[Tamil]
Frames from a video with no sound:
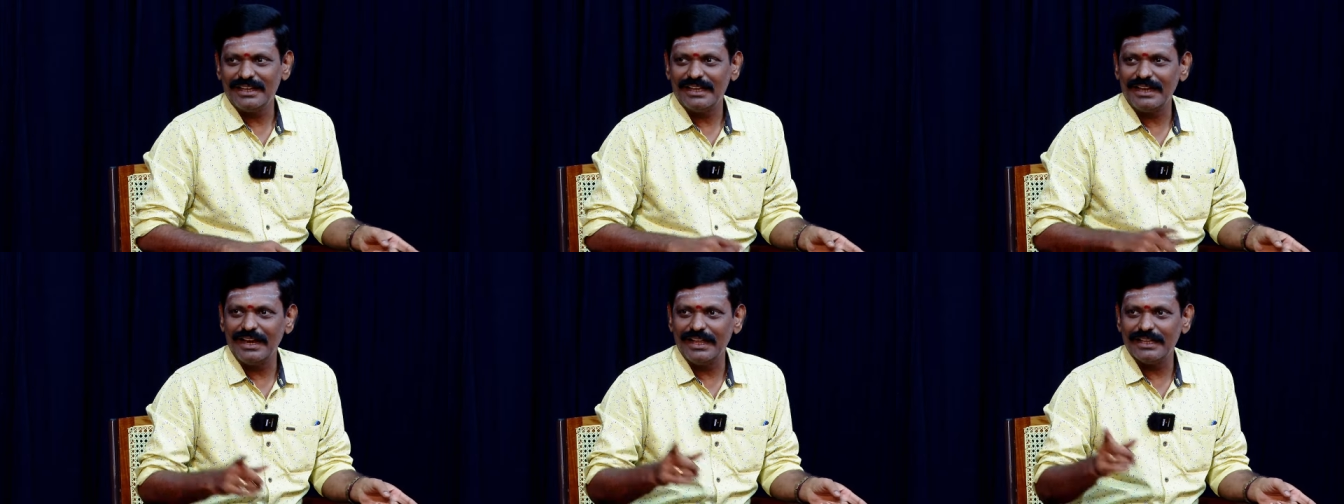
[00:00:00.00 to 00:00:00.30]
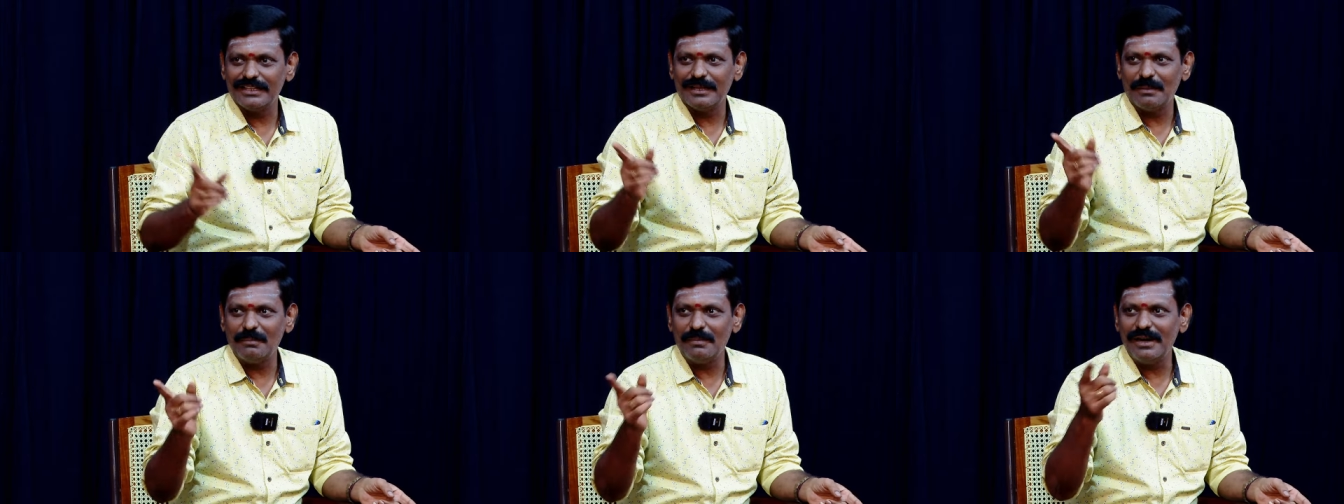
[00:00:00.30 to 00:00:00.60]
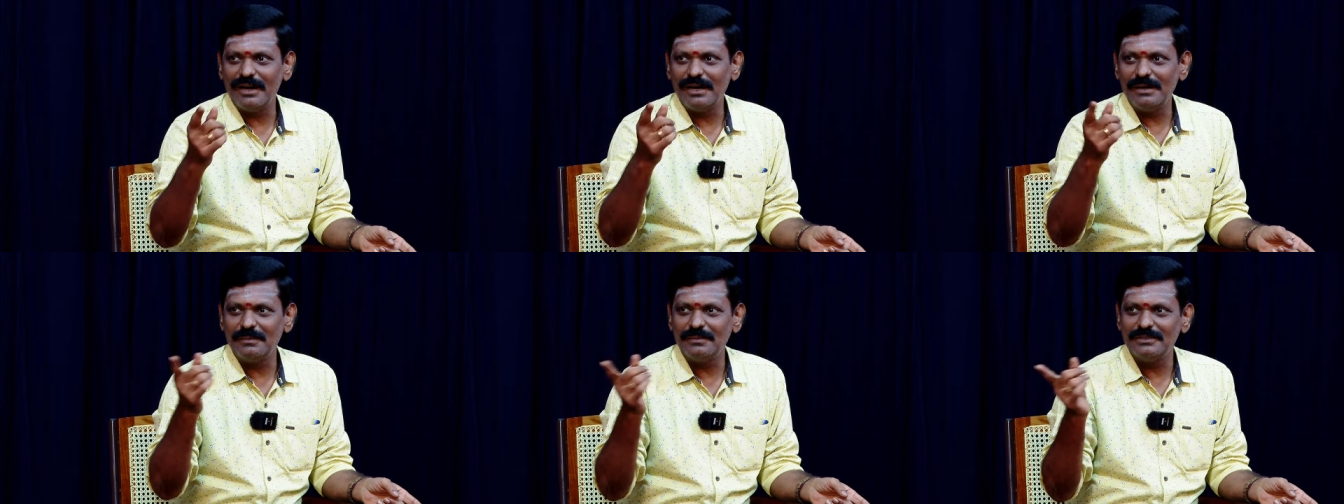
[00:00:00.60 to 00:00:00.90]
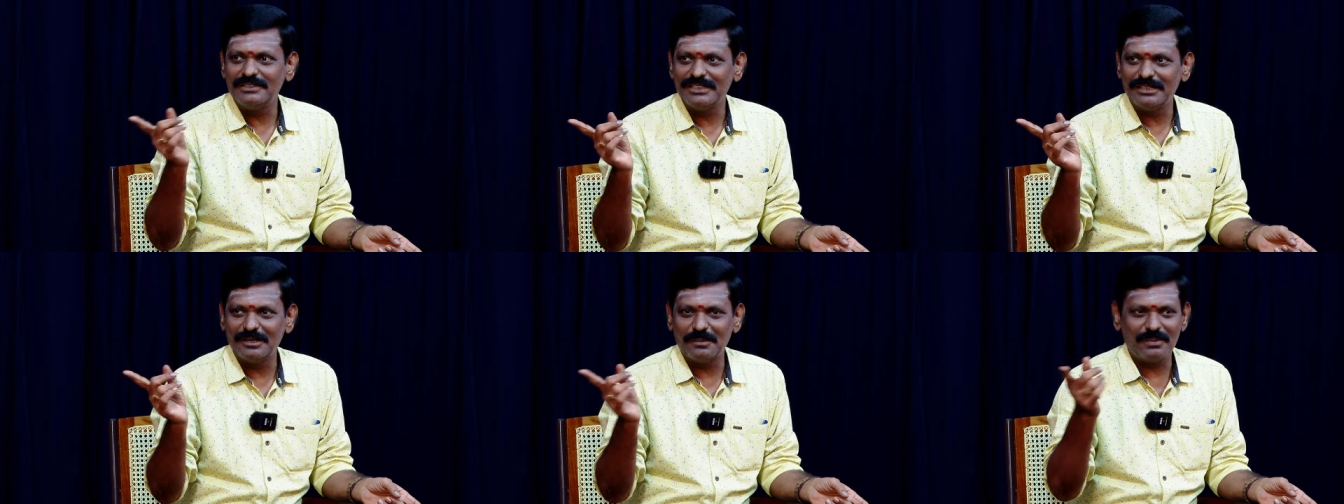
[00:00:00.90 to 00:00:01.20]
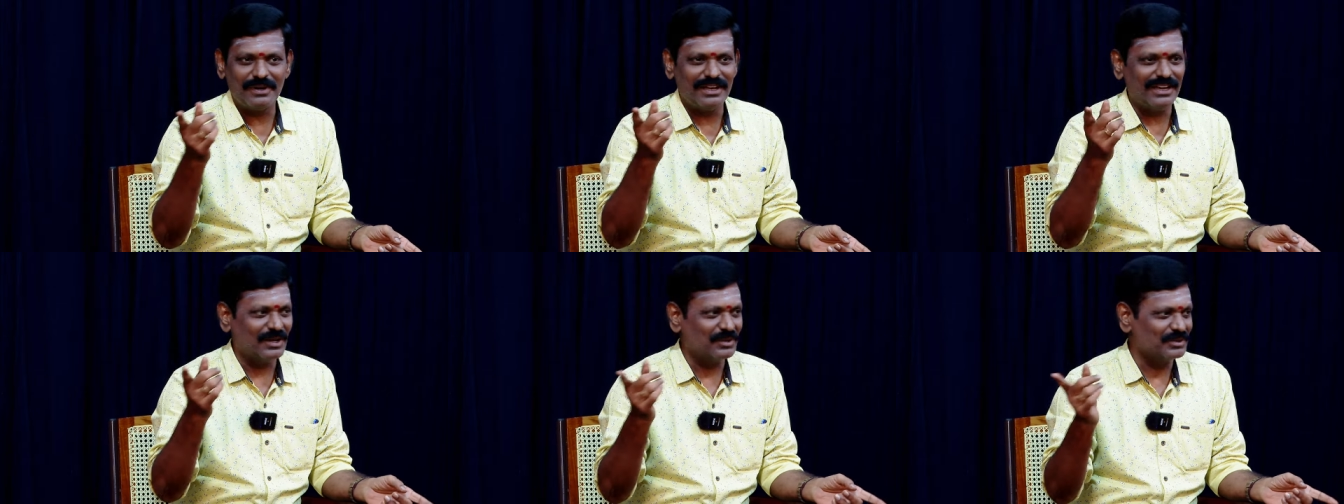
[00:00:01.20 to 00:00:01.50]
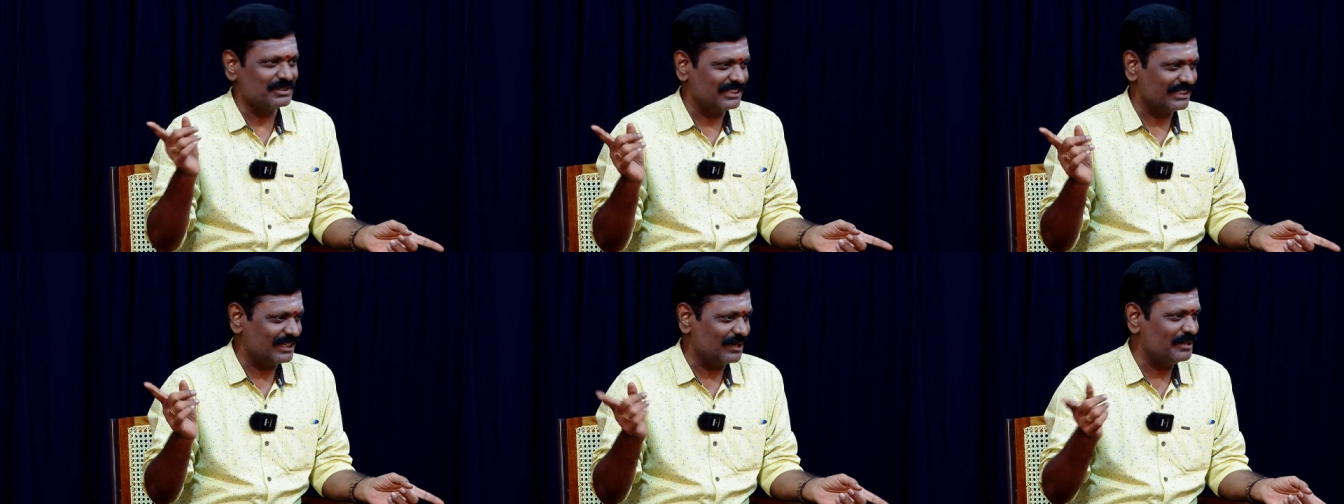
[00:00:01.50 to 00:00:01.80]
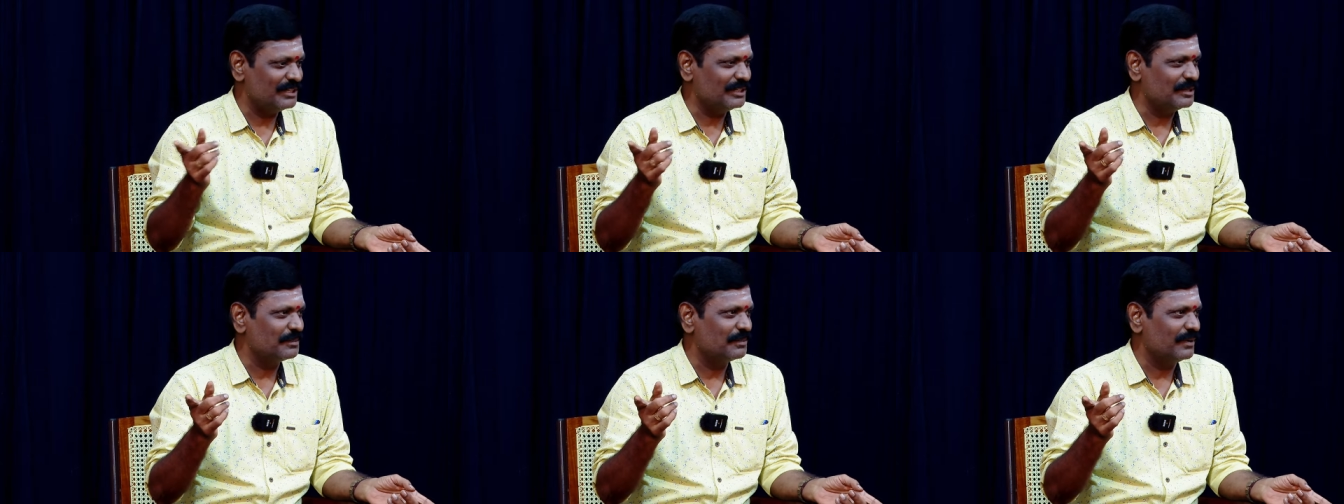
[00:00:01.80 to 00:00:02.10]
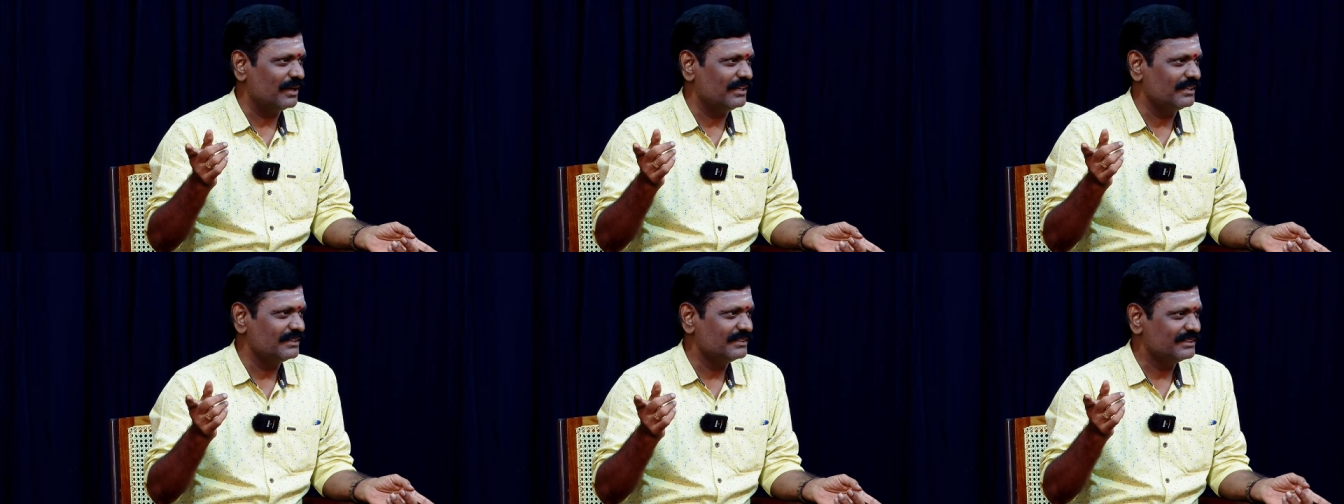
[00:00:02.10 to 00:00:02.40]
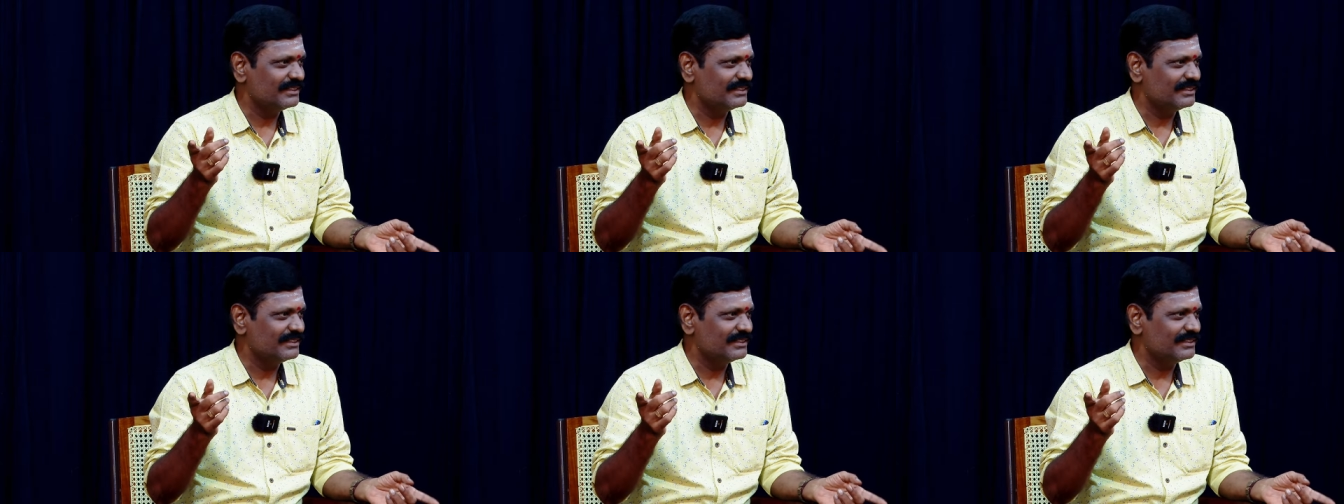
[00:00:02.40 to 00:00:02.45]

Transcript: எல்லா தம்பிகள் சின்ன பிள்ளைகள்லாம் கொஞ்சம் கவனிங்கப்பா